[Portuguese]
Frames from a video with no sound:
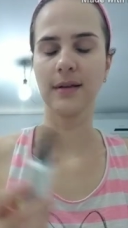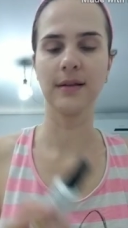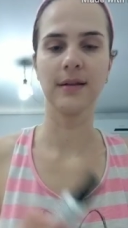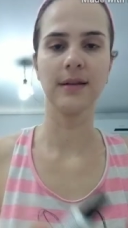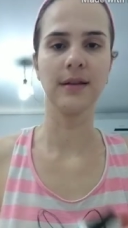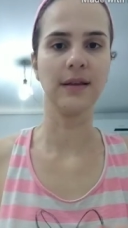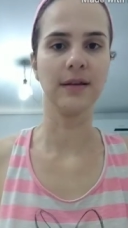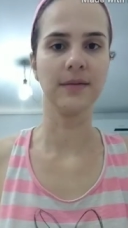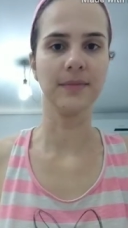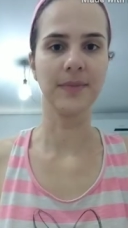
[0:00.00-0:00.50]

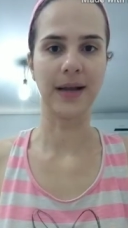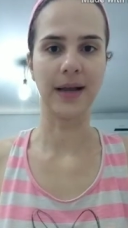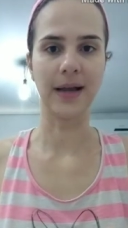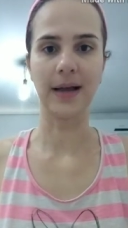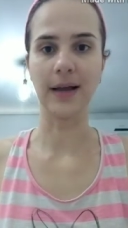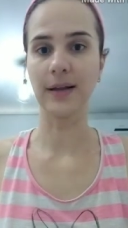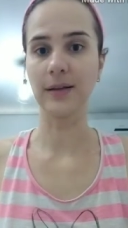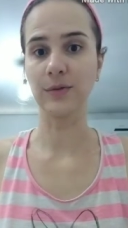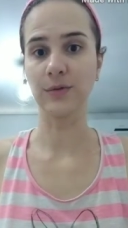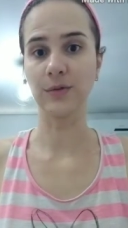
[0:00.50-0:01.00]
linha
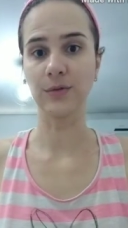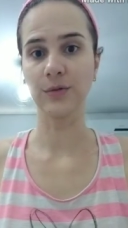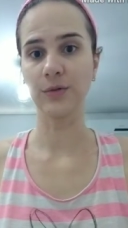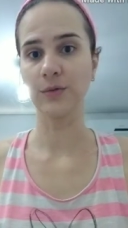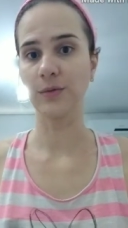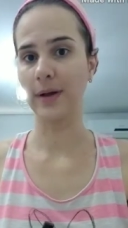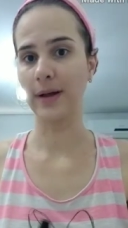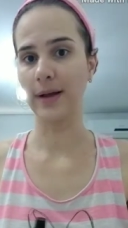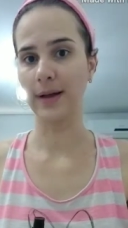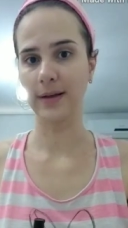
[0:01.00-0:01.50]
pra acne. Eu não tô
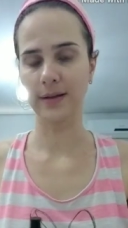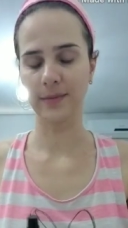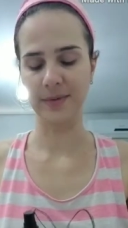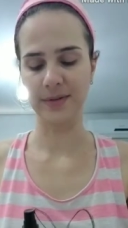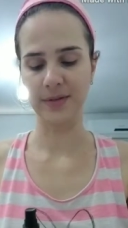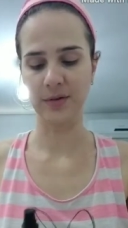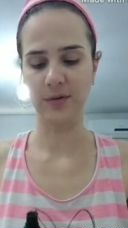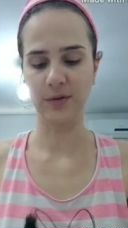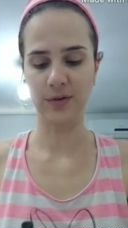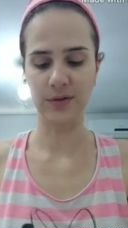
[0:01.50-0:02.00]
com acne,
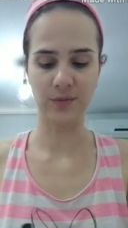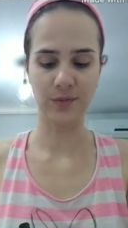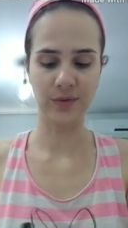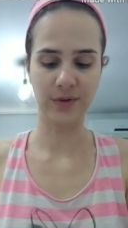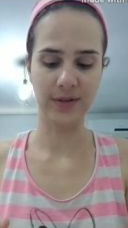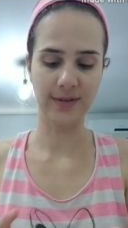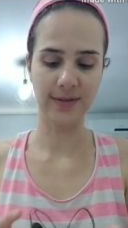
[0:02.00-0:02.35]
mas eu gosto muito da